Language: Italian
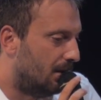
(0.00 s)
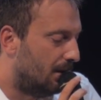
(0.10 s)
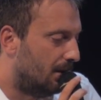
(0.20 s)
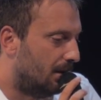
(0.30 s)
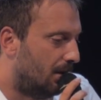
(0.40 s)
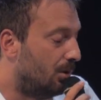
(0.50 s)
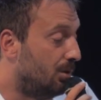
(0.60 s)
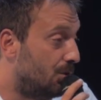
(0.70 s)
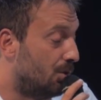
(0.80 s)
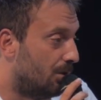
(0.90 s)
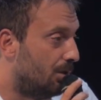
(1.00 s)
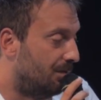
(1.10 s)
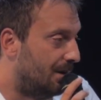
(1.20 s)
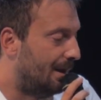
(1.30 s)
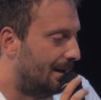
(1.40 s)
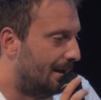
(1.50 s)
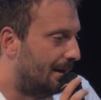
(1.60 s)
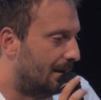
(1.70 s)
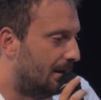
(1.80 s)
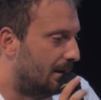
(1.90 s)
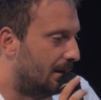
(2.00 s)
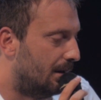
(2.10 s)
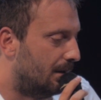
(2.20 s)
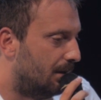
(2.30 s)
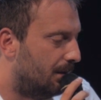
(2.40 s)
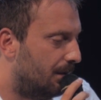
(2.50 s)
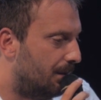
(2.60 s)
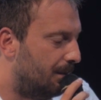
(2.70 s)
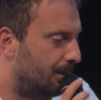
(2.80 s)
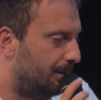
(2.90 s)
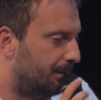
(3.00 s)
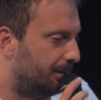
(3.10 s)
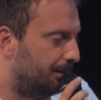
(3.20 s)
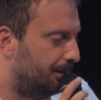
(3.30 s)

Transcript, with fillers: eh, ogni giorno viene ehm,